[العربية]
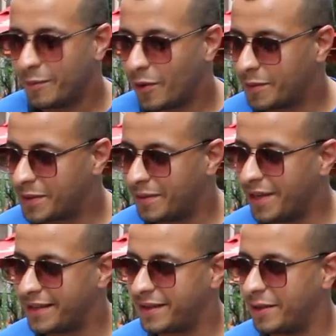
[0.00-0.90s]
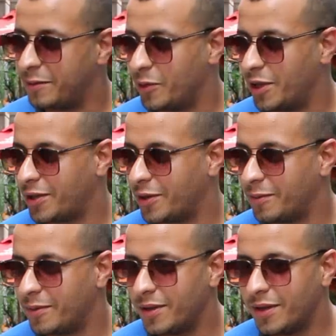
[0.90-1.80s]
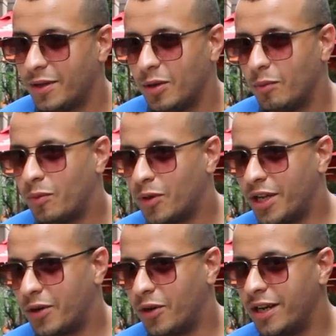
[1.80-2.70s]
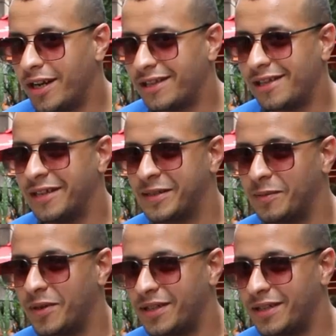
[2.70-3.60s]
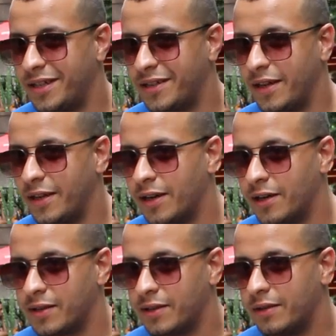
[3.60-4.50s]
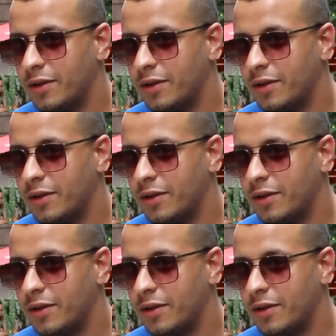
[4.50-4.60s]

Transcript: بون بسم الله السلام عليكم بون نحكوا على هذه الاسماء هذه تاع الغاز